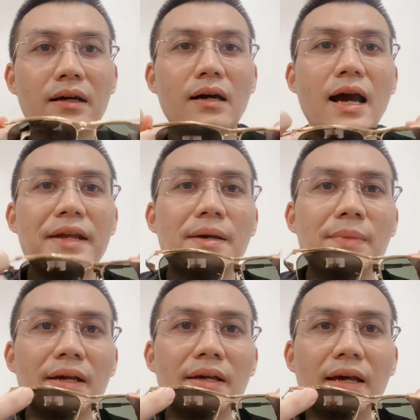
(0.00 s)
ở 2 điểm
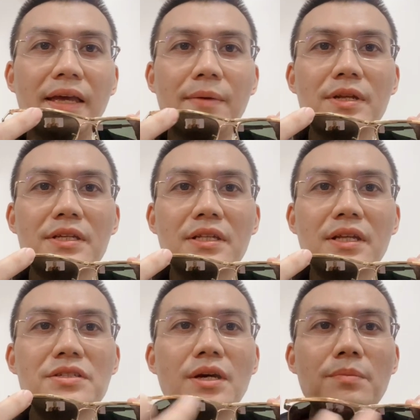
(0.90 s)
này, anh em có thể nhìn
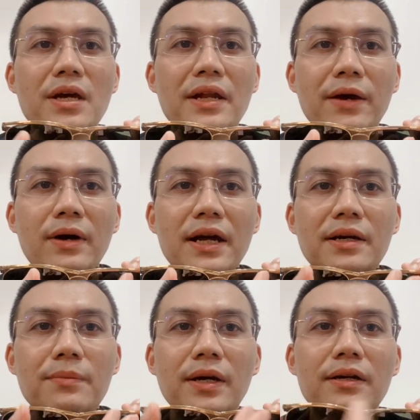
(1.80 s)
thấy triện BNL ở 2
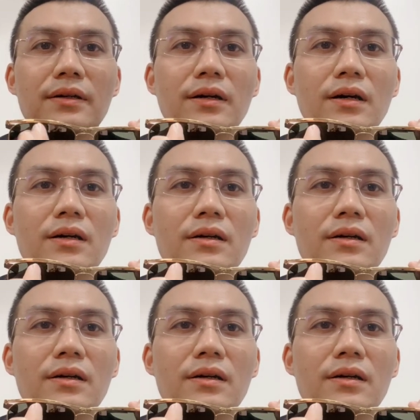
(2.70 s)
điểm này. Đó.